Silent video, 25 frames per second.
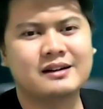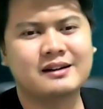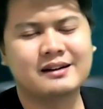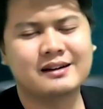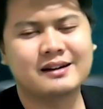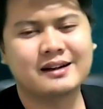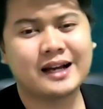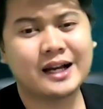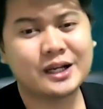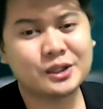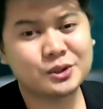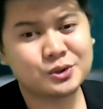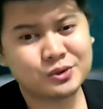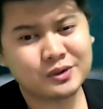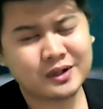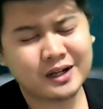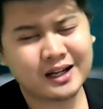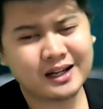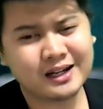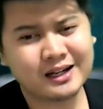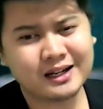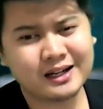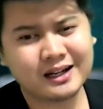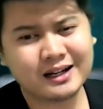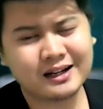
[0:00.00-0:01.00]
Kaso nga
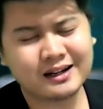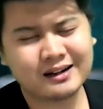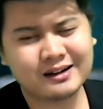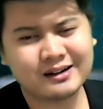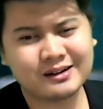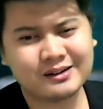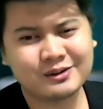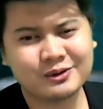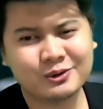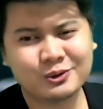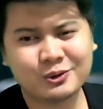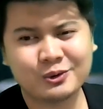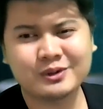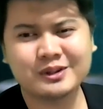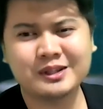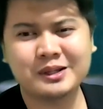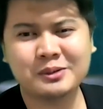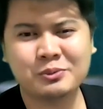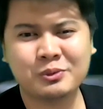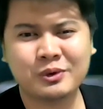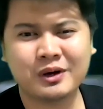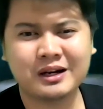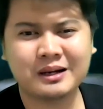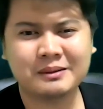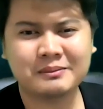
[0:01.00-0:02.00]
lang, kung hindi
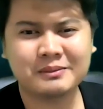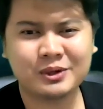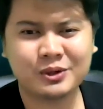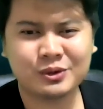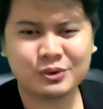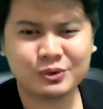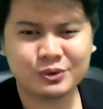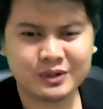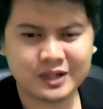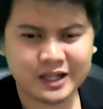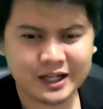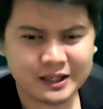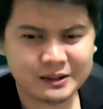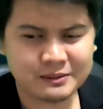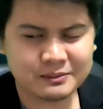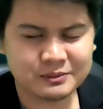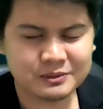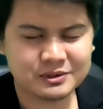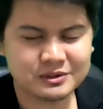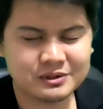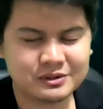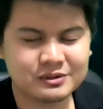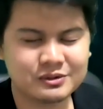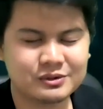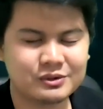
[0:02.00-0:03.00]
mo alam ang uunahin
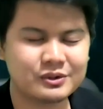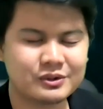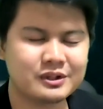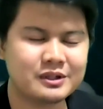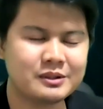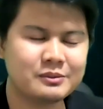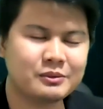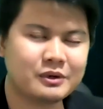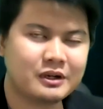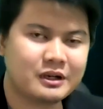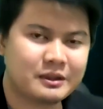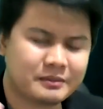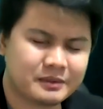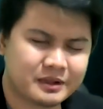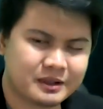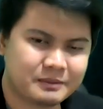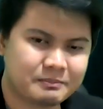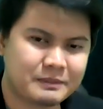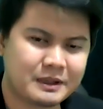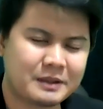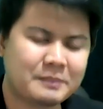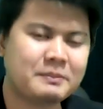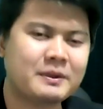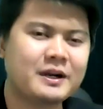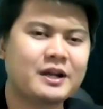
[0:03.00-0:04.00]
mo, kung hindi mo alam
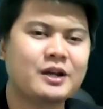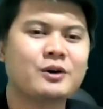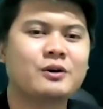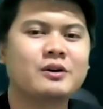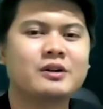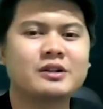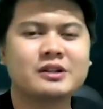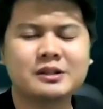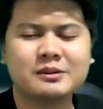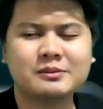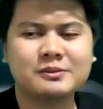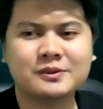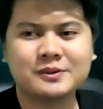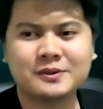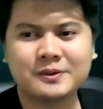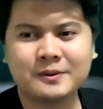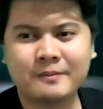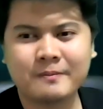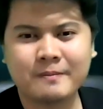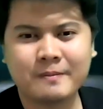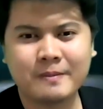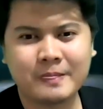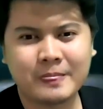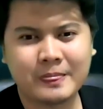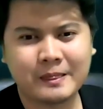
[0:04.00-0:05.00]
ipa-priority mo,
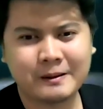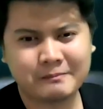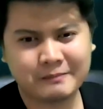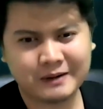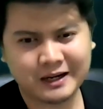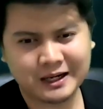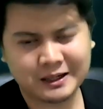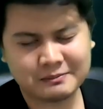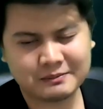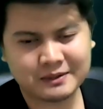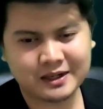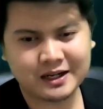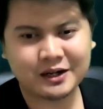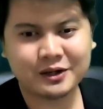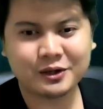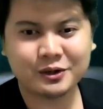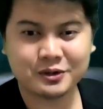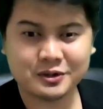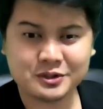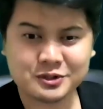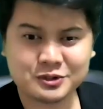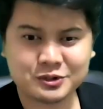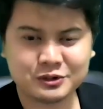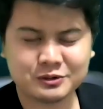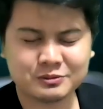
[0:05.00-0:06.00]
malamang yung
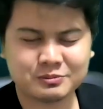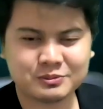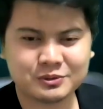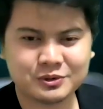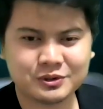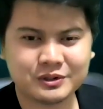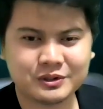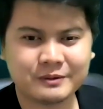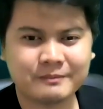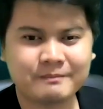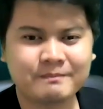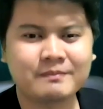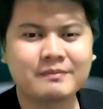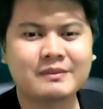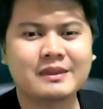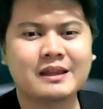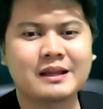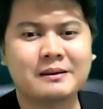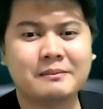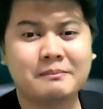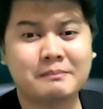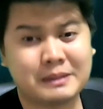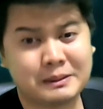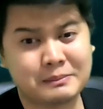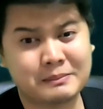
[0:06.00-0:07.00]
result mo
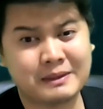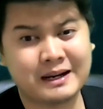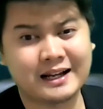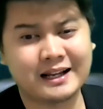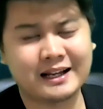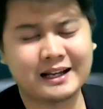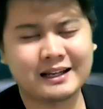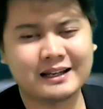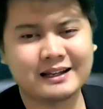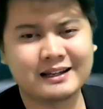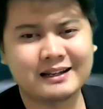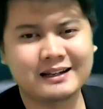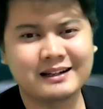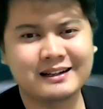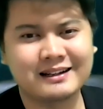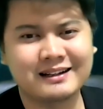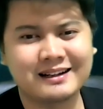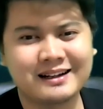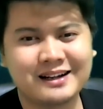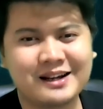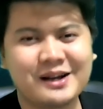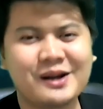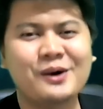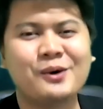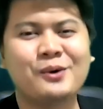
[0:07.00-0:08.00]
babagal.
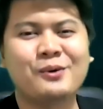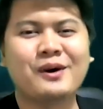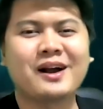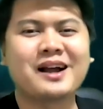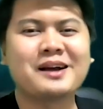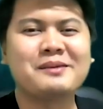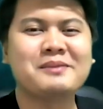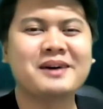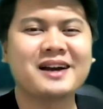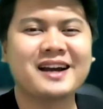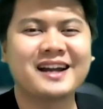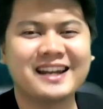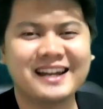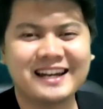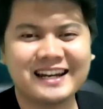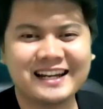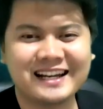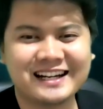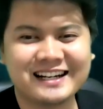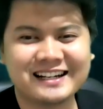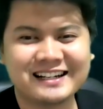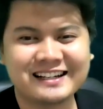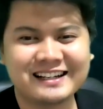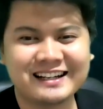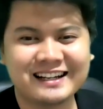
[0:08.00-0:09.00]
Huwag ka
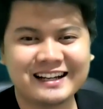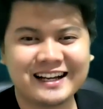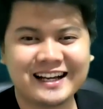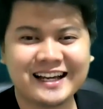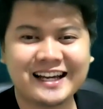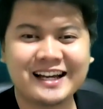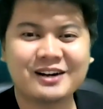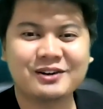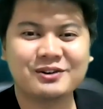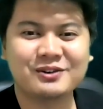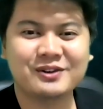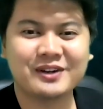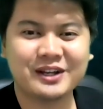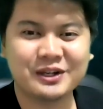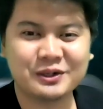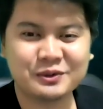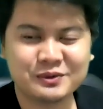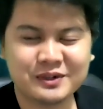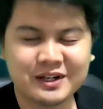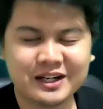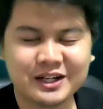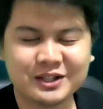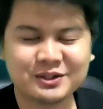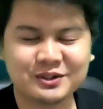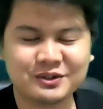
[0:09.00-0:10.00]
mag-alala. Kaya ako
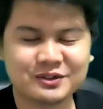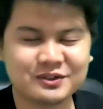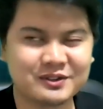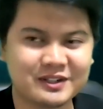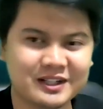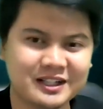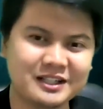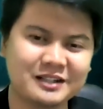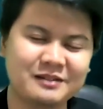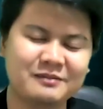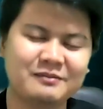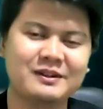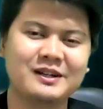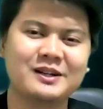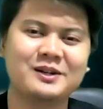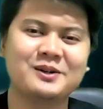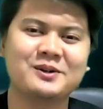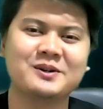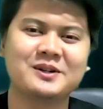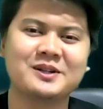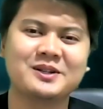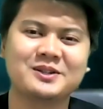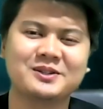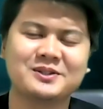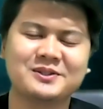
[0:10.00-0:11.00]
ginawa itong training vlog ko
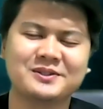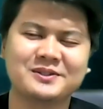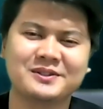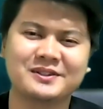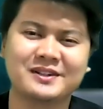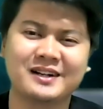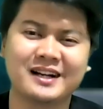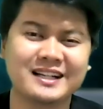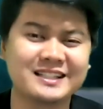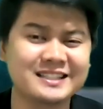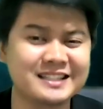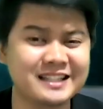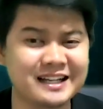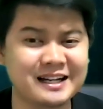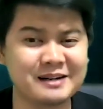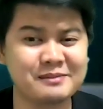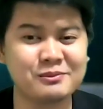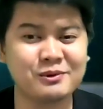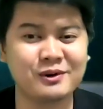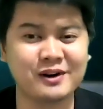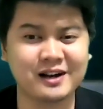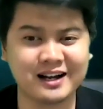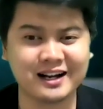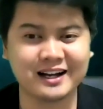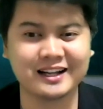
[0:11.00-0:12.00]
na to kasi
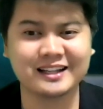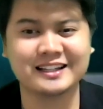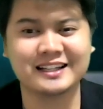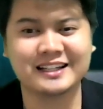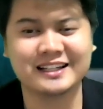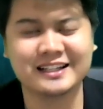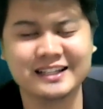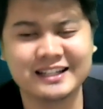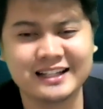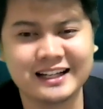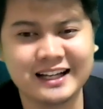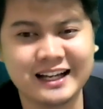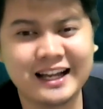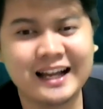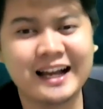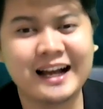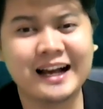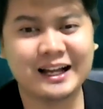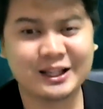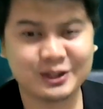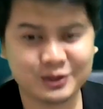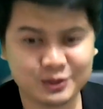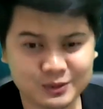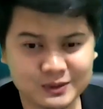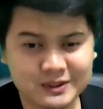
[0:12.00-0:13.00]
kamukha kita.
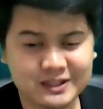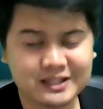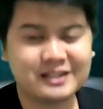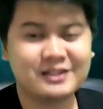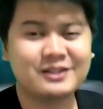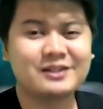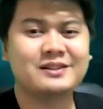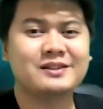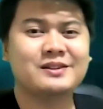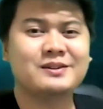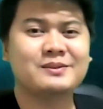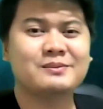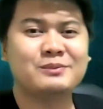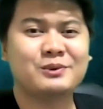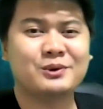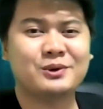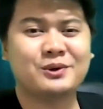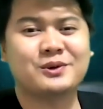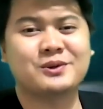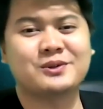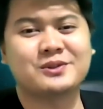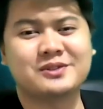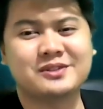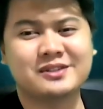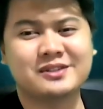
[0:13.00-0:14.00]
Katulad mo
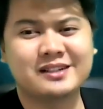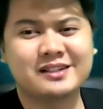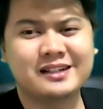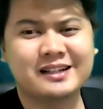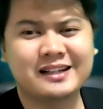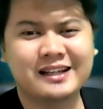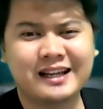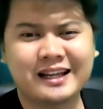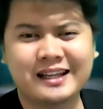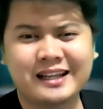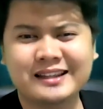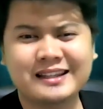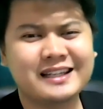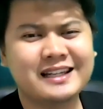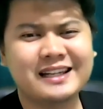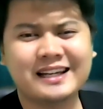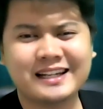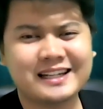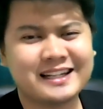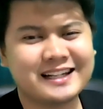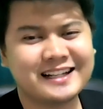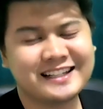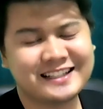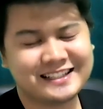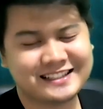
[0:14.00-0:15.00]
ko. Hindi ka
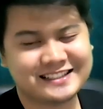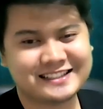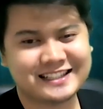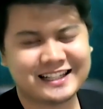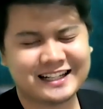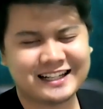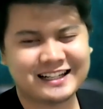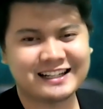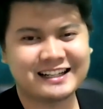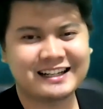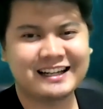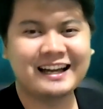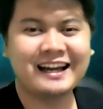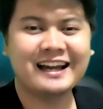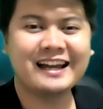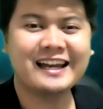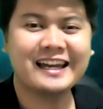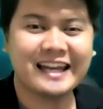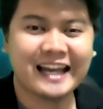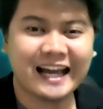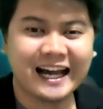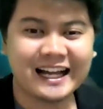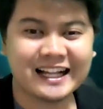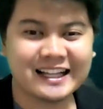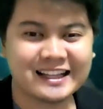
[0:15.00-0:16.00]
nag-iisa.
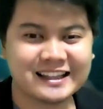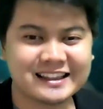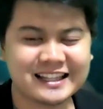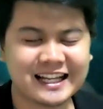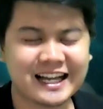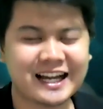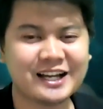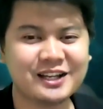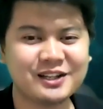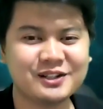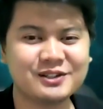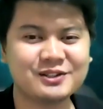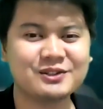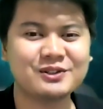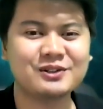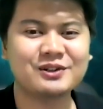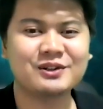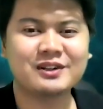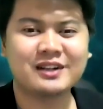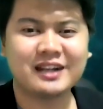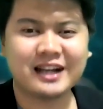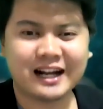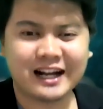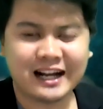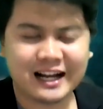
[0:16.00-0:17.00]
Lahat
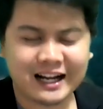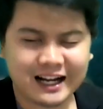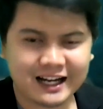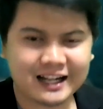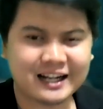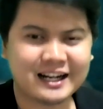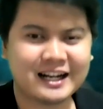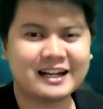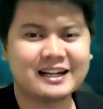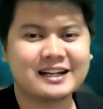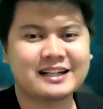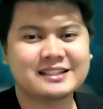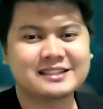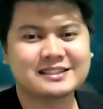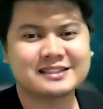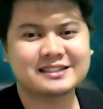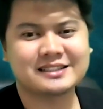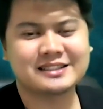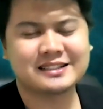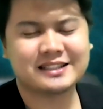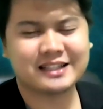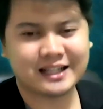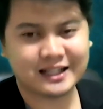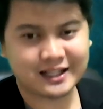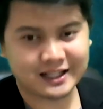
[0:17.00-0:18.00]
tayo nakakaranas
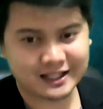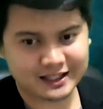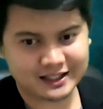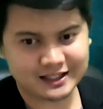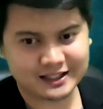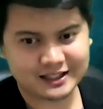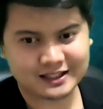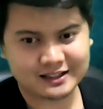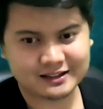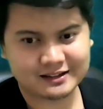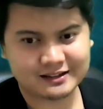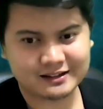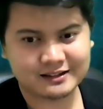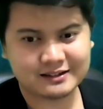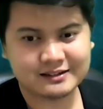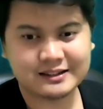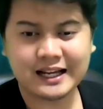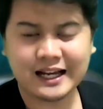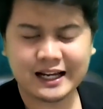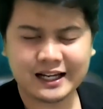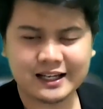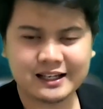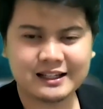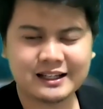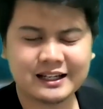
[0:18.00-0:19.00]
ng ganyan.
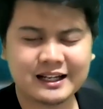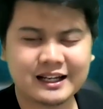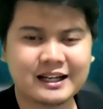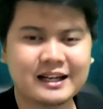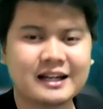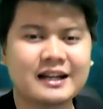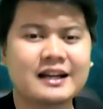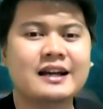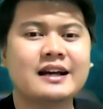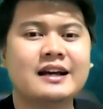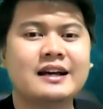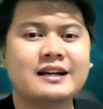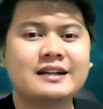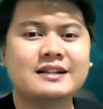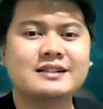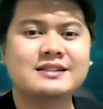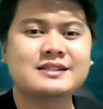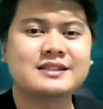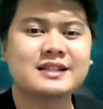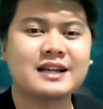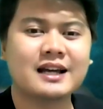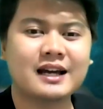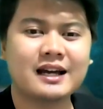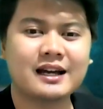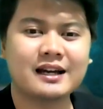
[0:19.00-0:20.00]
Dahil nga
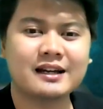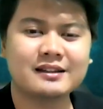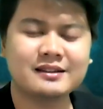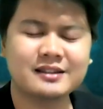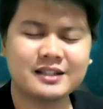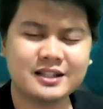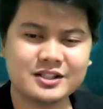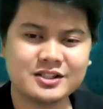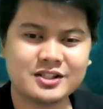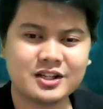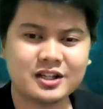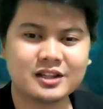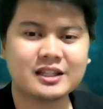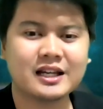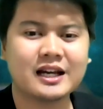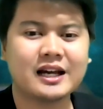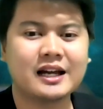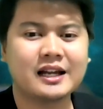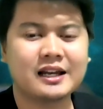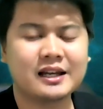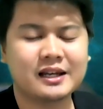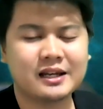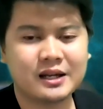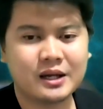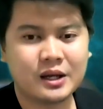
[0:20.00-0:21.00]
sa
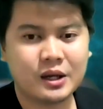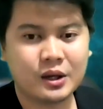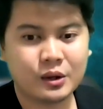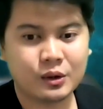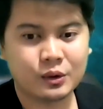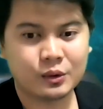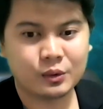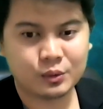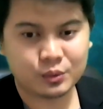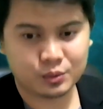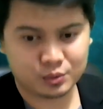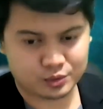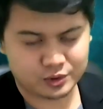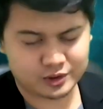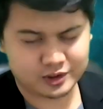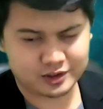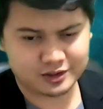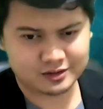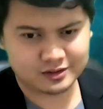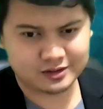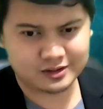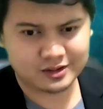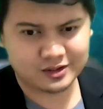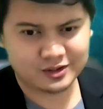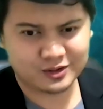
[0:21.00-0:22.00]
digital
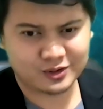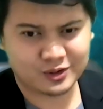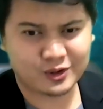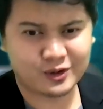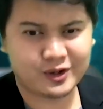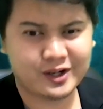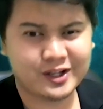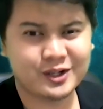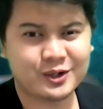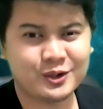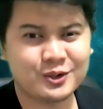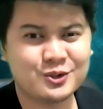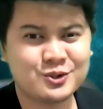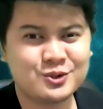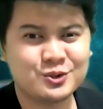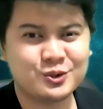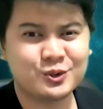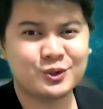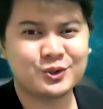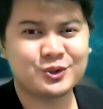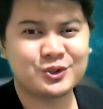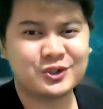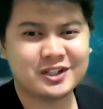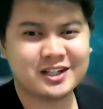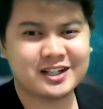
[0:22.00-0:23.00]
world. O ngayon,
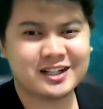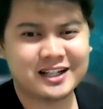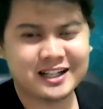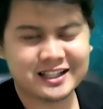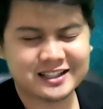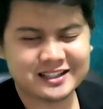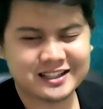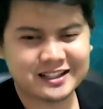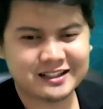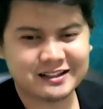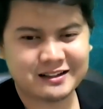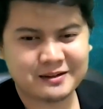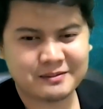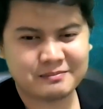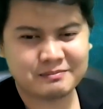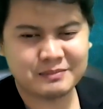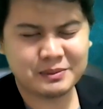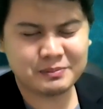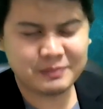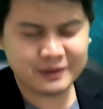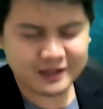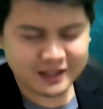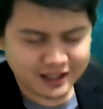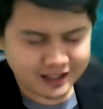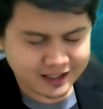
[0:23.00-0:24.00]
solusyonan natin.
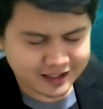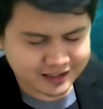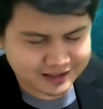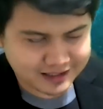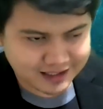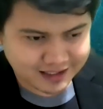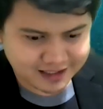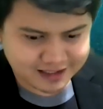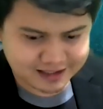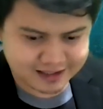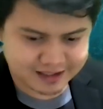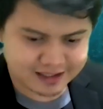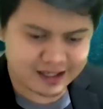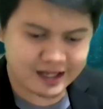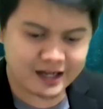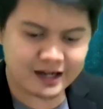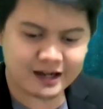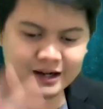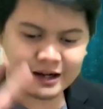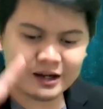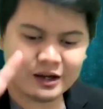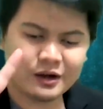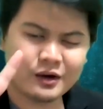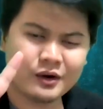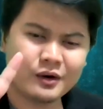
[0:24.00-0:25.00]
Bibigyan kita
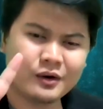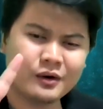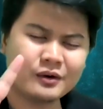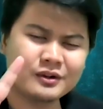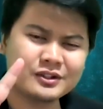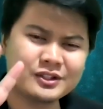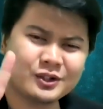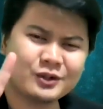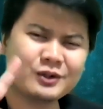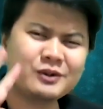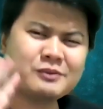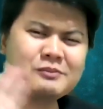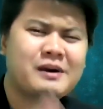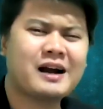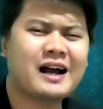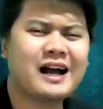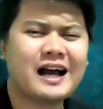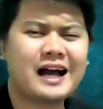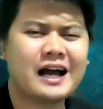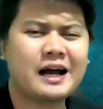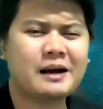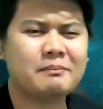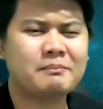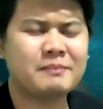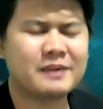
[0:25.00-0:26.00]
ng siguro mga
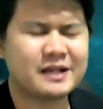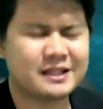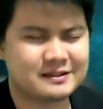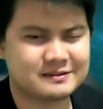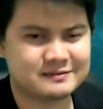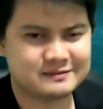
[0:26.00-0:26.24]
apat.